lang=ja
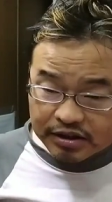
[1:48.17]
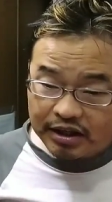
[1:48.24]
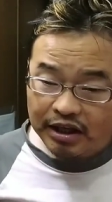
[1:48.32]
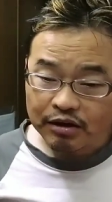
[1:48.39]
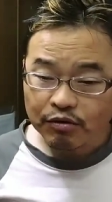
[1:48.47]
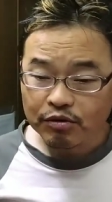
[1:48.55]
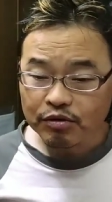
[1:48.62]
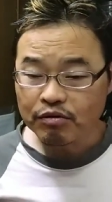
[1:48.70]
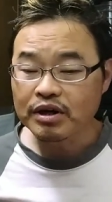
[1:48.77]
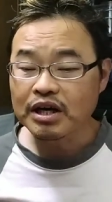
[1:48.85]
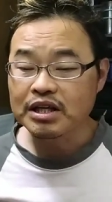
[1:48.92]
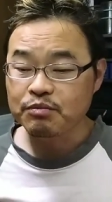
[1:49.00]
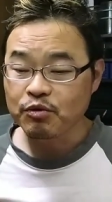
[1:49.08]
でね、この
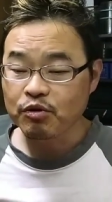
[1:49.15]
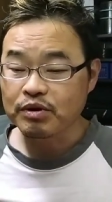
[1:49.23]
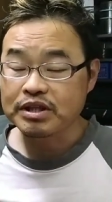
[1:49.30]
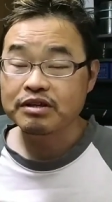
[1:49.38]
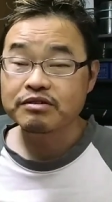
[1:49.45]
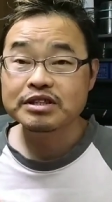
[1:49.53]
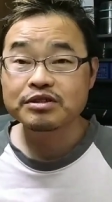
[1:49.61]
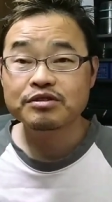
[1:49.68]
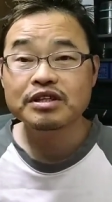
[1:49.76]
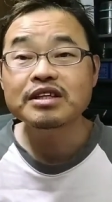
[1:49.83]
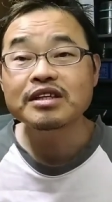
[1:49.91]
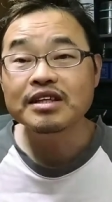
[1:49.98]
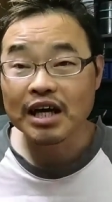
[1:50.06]
他にも私、
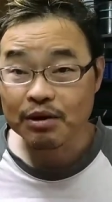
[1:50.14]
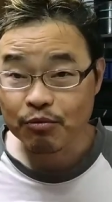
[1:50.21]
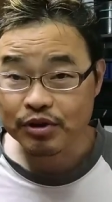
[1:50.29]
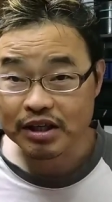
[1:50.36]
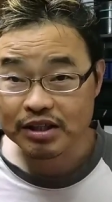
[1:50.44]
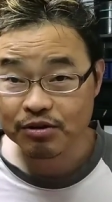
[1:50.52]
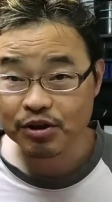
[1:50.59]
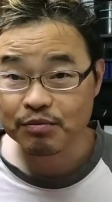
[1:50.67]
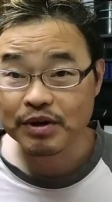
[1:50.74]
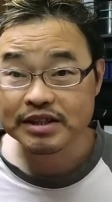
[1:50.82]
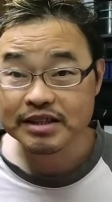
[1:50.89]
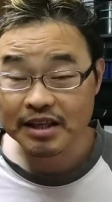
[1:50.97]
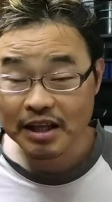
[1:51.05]
ツイッターもやっており
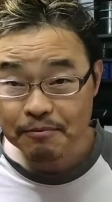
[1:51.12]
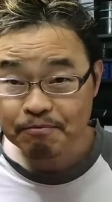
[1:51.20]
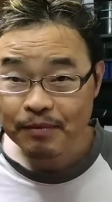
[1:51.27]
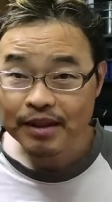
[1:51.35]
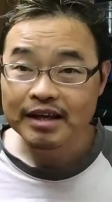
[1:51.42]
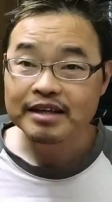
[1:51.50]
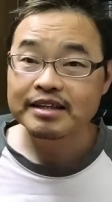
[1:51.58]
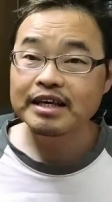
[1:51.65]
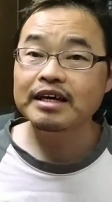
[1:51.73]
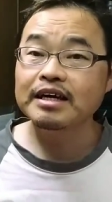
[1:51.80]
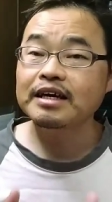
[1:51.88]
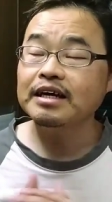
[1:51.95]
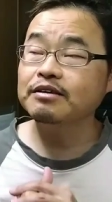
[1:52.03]
ましてね、
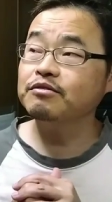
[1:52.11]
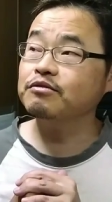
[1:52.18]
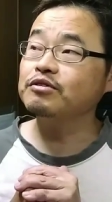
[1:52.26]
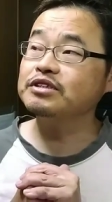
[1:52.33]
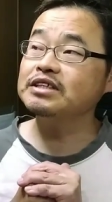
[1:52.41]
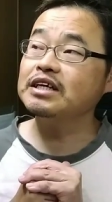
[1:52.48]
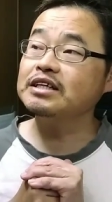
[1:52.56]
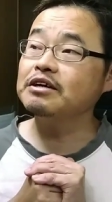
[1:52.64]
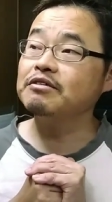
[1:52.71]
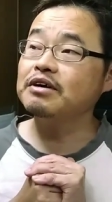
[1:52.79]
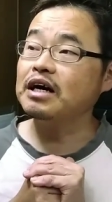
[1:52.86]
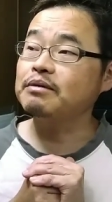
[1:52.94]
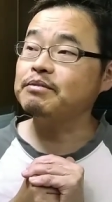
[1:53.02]
で、あの、こちらで
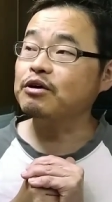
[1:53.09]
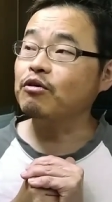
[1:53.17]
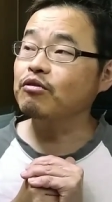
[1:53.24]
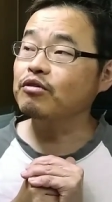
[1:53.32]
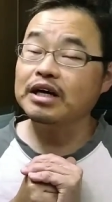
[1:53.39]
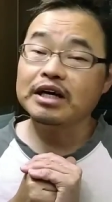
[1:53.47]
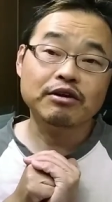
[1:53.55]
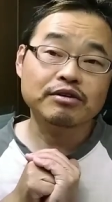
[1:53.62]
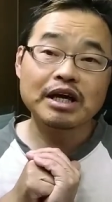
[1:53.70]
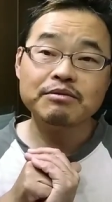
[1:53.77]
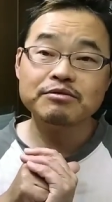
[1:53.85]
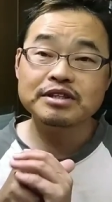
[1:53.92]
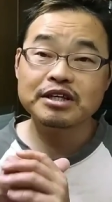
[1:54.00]
は、まあ、今回の
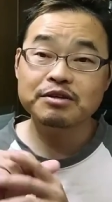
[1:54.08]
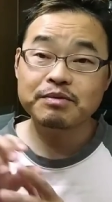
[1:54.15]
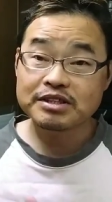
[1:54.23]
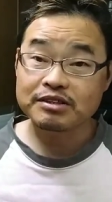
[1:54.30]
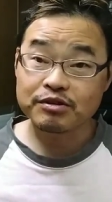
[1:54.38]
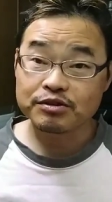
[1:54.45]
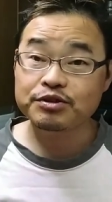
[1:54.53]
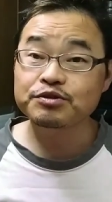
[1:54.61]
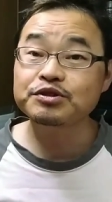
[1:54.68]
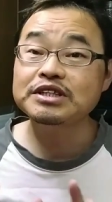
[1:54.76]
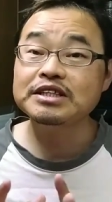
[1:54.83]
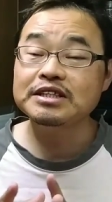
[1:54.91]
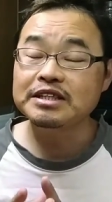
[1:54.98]
タイムセール祭りを中
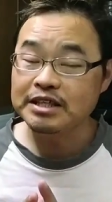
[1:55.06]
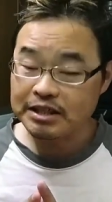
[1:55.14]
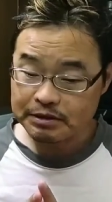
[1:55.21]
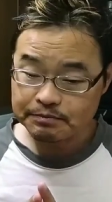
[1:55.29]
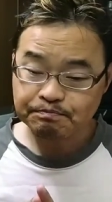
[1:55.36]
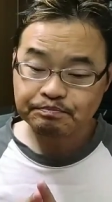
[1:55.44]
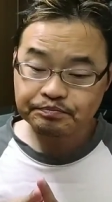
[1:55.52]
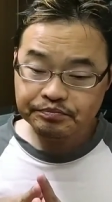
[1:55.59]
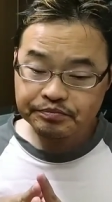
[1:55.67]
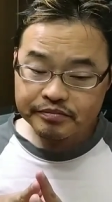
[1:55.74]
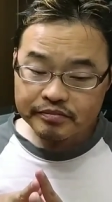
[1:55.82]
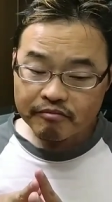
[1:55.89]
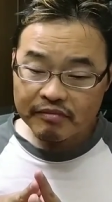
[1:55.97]
心に、
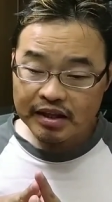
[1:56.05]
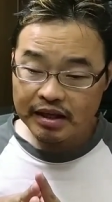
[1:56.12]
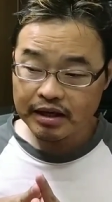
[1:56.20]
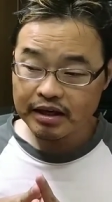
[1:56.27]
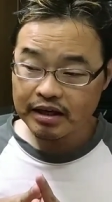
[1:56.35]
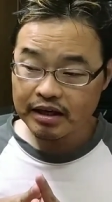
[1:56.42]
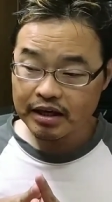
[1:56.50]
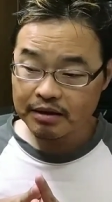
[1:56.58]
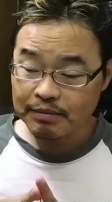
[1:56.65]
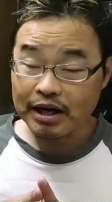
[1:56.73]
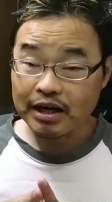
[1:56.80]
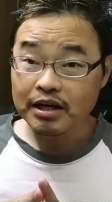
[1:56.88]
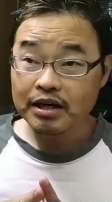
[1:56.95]
えー、
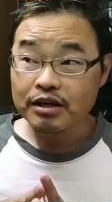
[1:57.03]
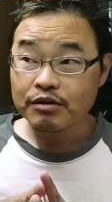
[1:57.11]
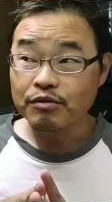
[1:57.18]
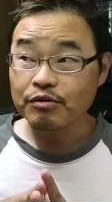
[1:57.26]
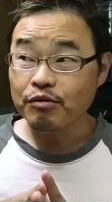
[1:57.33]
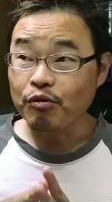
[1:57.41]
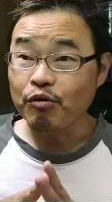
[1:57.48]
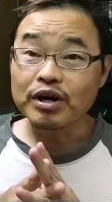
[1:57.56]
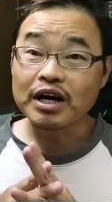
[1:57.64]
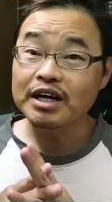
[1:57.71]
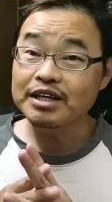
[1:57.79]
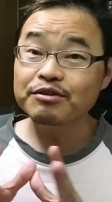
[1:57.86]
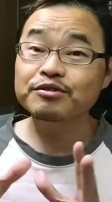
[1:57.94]
まあ、このお
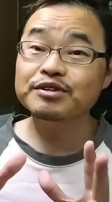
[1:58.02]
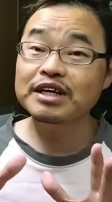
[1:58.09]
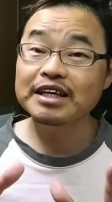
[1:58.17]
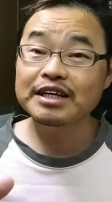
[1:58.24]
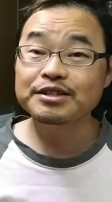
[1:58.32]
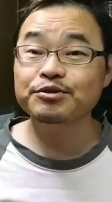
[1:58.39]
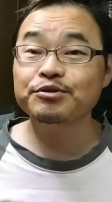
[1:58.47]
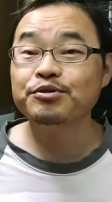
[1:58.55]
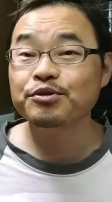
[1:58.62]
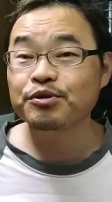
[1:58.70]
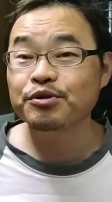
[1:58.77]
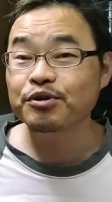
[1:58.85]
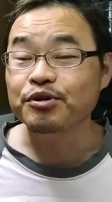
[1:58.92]
買い得なね、情
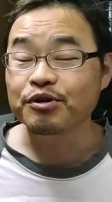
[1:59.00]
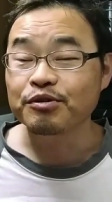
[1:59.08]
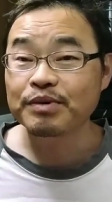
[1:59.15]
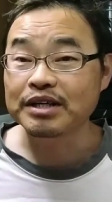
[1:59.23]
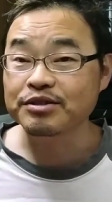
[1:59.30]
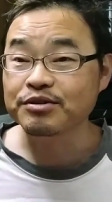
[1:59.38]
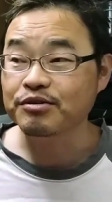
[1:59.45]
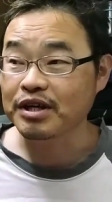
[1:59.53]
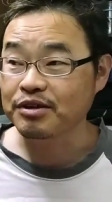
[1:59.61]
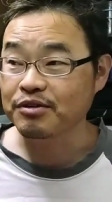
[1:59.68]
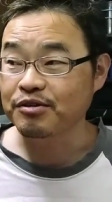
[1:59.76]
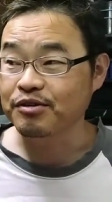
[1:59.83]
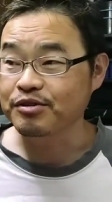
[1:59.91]
報を、まあちょっとあ
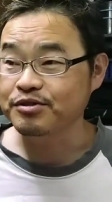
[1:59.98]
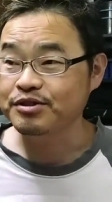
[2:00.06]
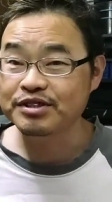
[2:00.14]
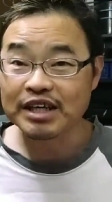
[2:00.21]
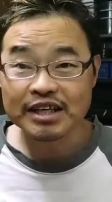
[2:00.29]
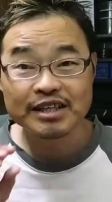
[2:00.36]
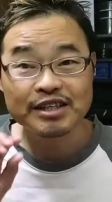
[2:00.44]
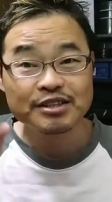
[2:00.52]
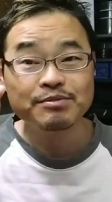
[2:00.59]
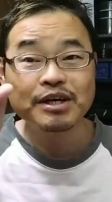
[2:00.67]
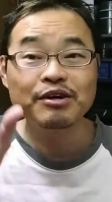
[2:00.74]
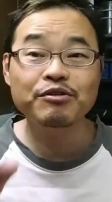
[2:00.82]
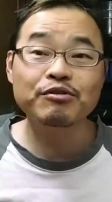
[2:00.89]
の、先につ
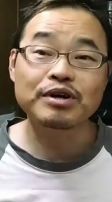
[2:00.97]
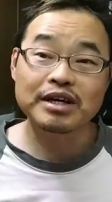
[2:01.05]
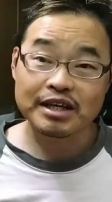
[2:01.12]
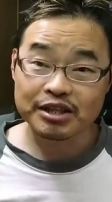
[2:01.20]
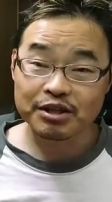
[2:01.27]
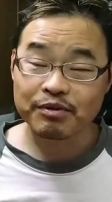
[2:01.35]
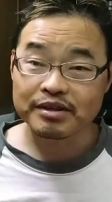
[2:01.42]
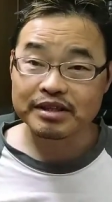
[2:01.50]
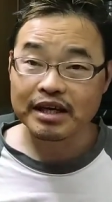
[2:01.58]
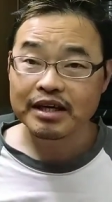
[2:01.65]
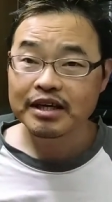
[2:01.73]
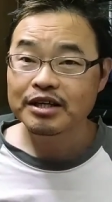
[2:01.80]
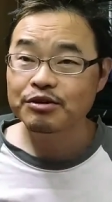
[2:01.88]
ぶやこうかなと思っ
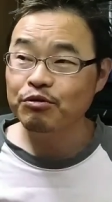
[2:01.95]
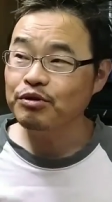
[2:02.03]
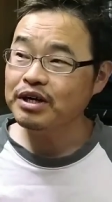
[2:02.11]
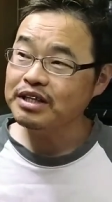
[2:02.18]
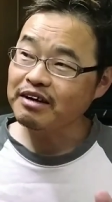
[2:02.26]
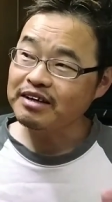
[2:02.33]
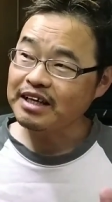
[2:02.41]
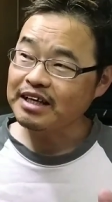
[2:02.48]
て。動画では